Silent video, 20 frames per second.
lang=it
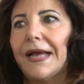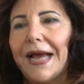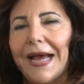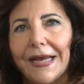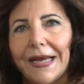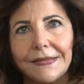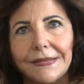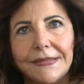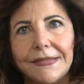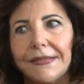
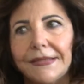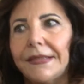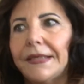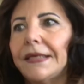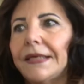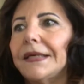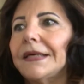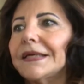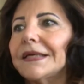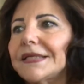anzi
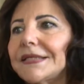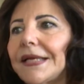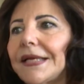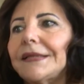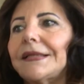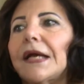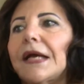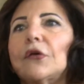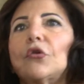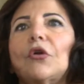
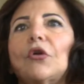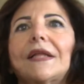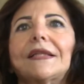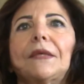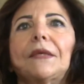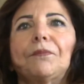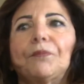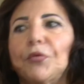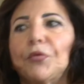risente ancora di